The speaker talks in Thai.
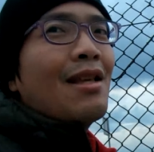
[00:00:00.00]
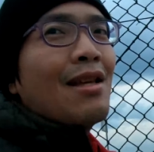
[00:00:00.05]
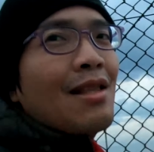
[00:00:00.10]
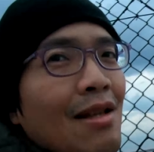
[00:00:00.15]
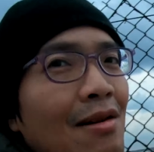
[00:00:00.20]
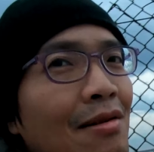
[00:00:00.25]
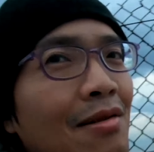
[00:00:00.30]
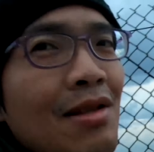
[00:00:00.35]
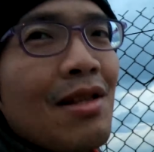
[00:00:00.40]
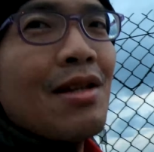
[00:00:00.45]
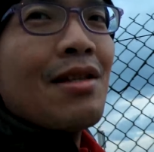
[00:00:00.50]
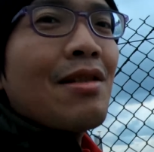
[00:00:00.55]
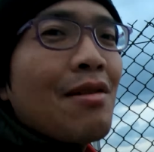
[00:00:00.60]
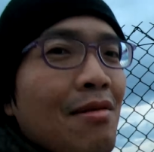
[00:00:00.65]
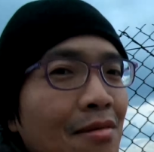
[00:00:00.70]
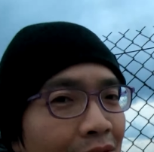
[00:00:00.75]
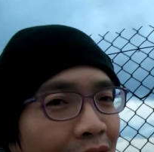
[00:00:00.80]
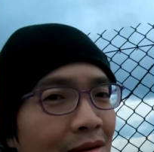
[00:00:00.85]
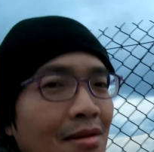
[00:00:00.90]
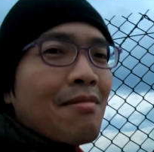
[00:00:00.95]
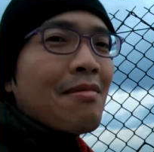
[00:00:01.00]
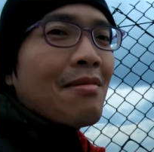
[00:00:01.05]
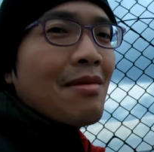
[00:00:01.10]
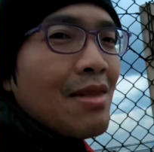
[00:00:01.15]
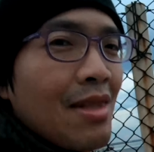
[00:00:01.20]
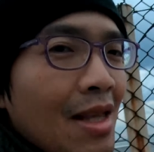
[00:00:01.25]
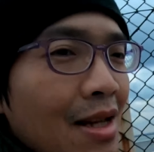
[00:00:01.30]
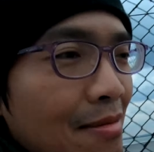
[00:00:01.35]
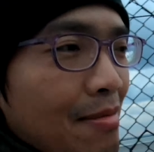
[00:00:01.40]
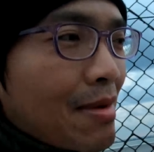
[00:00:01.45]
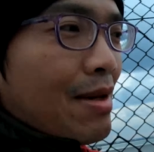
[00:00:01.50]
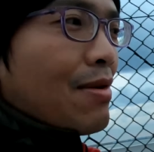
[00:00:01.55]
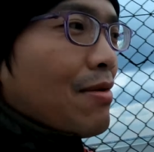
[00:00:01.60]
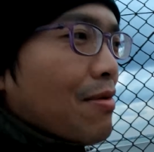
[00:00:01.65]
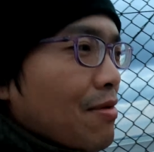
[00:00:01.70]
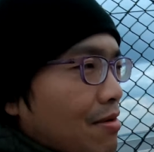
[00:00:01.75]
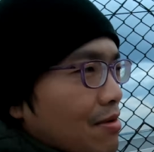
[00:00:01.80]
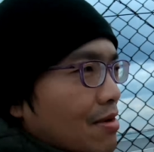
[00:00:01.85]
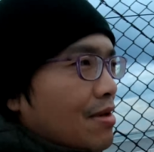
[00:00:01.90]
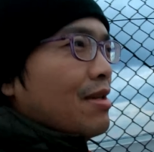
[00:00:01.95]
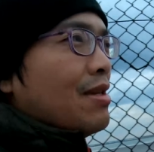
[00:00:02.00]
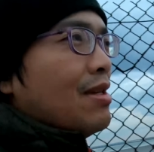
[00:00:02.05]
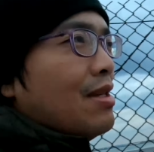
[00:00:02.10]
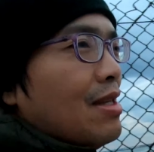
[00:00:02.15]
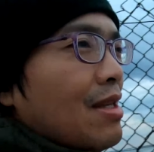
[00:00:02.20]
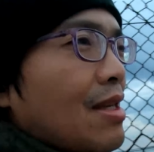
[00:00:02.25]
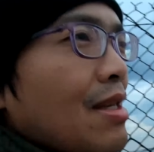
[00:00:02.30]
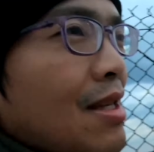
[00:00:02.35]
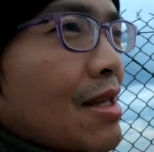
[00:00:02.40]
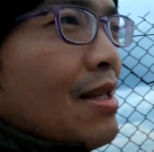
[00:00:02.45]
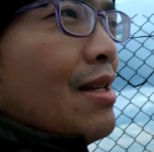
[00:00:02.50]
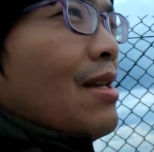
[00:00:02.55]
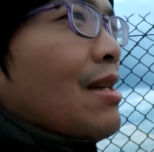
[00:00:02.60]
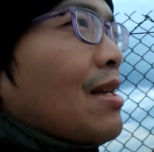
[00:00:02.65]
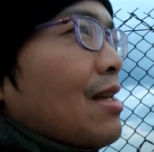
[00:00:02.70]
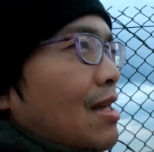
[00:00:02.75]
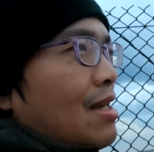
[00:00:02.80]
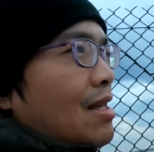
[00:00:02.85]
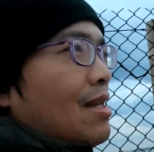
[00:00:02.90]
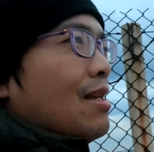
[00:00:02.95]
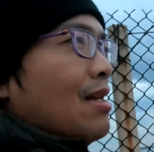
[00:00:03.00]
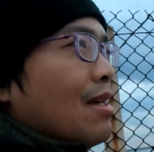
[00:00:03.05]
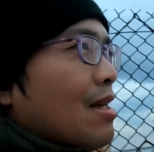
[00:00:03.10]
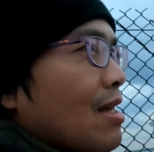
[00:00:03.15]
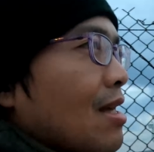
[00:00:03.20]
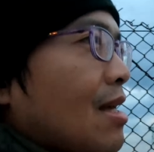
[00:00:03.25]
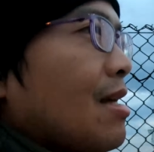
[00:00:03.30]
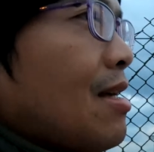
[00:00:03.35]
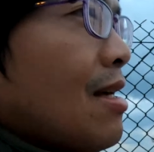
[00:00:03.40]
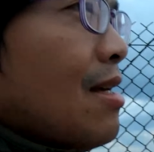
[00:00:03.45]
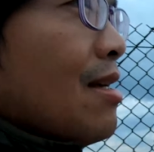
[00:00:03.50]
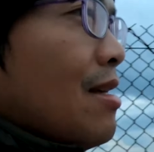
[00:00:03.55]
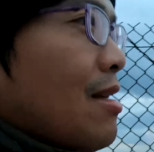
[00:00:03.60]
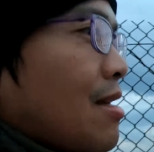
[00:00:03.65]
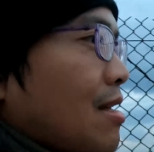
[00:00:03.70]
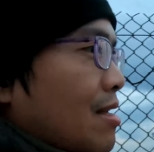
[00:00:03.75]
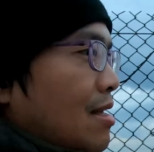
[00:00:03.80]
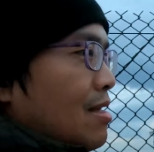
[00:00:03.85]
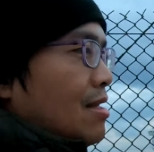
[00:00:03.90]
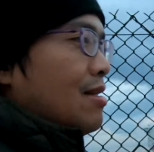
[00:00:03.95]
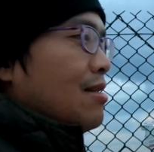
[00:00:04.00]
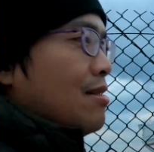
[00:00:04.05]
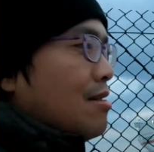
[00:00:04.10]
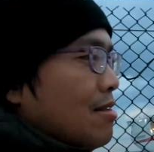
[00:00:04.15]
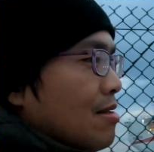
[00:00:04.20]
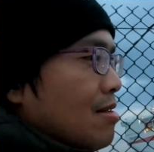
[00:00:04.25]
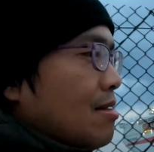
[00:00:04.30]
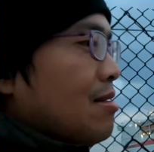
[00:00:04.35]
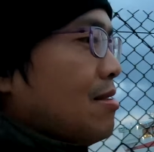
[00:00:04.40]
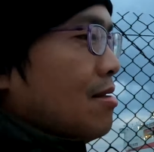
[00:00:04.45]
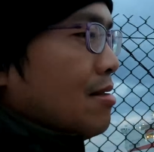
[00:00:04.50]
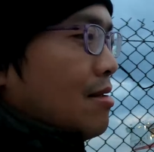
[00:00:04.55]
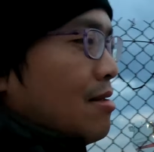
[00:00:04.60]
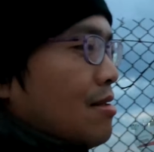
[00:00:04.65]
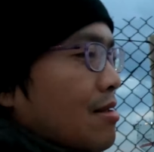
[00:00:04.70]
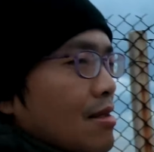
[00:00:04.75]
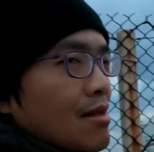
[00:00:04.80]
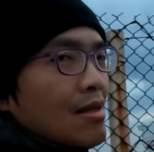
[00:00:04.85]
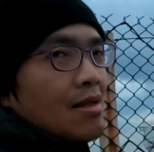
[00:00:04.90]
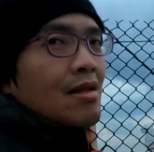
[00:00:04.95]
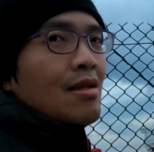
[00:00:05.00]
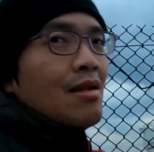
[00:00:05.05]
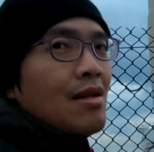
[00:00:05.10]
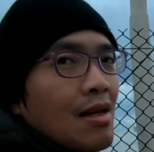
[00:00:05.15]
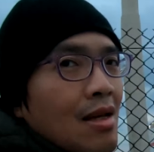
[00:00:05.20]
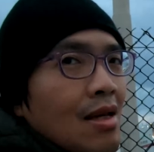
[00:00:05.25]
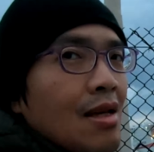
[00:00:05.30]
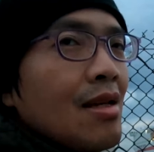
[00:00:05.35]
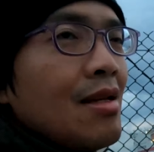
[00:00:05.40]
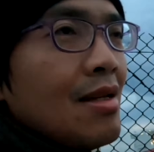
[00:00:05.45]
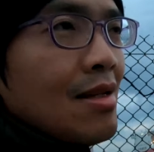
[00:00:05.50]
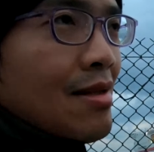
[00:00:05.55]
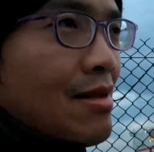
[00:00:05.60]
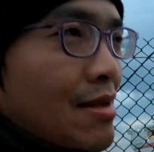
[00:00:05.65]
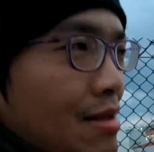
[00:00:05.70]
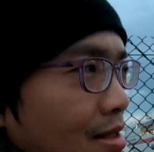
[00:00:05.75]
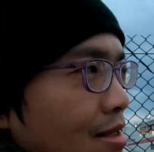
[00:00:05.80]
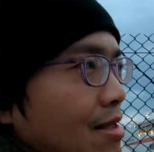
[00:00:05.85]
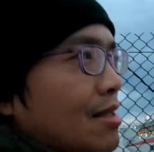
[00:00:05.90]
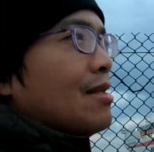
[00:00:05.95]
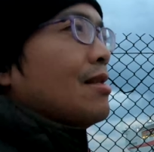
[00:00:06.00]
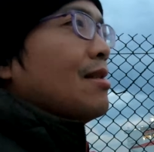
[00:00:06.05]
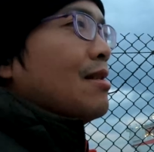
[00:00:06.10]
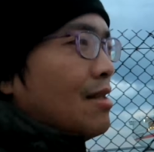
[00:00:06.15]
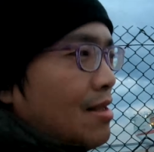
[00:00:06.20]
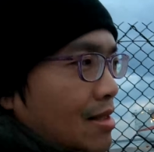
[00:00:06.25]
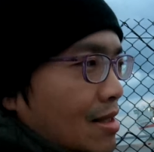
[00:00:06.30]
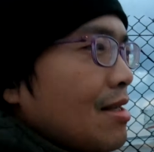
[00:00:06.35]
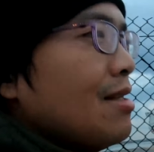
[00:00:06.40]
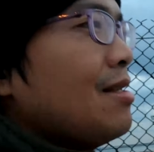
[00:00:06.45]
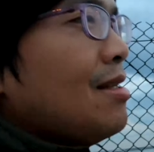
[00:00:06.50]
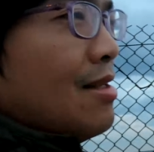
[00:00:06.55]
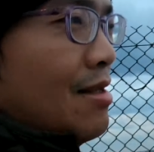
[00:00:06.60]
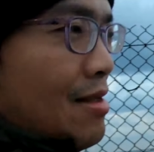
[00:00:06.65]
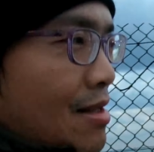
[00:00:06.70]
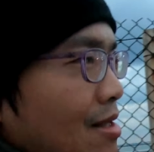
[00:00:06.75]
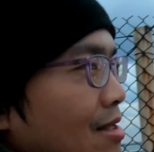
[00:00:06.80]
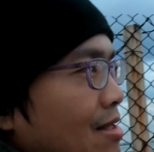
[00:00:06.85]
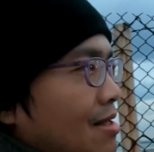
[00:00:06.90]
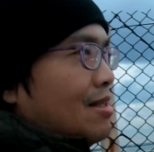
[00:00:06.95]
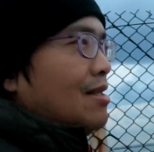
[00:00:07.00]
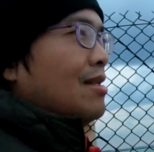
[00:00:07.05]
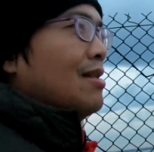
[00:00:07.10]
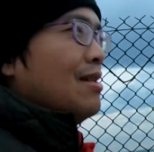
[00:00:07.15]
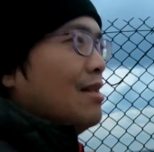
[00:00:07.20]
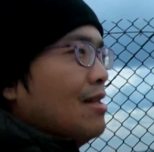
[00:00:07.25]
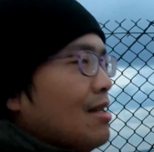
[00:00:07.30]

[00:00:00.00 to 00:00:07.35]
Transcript: ยเราก็เลยต้องเดินมาดูจริงๆไม่เดินมาดูก็ได้แต่ว่าก็เวลาเหลือไงบ้านอยู่ใกล้ถือว่าเดินเที่ยว